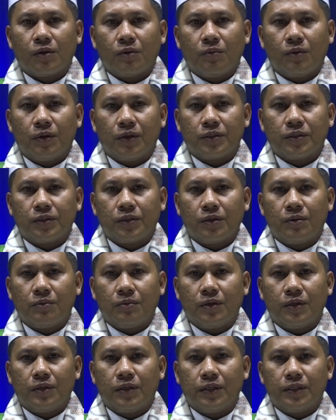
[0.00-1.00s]
Wa
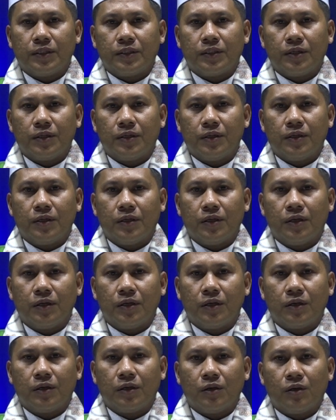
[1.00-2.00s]
ashadu anna
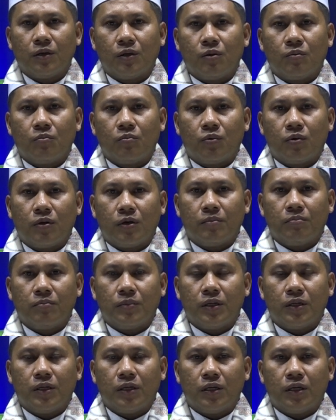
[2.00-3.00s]
sayyidana
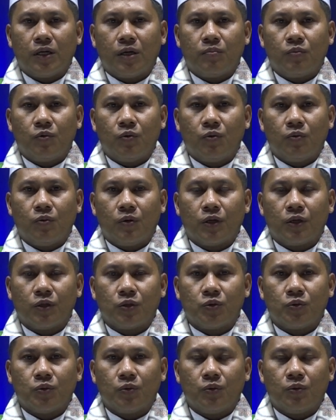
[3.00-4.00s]
Muhammadan abduhu wa
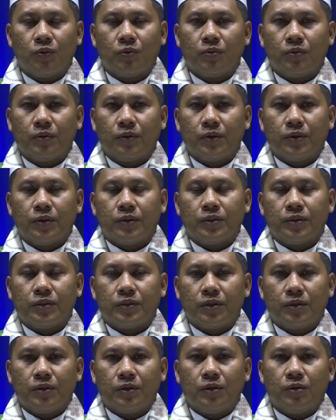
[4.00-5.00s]
rasuluh
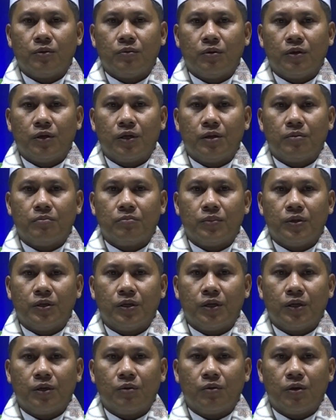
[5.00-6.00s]
sayyidul
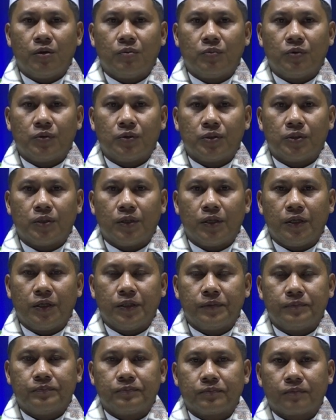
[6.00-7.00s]
anbiya wal mursalin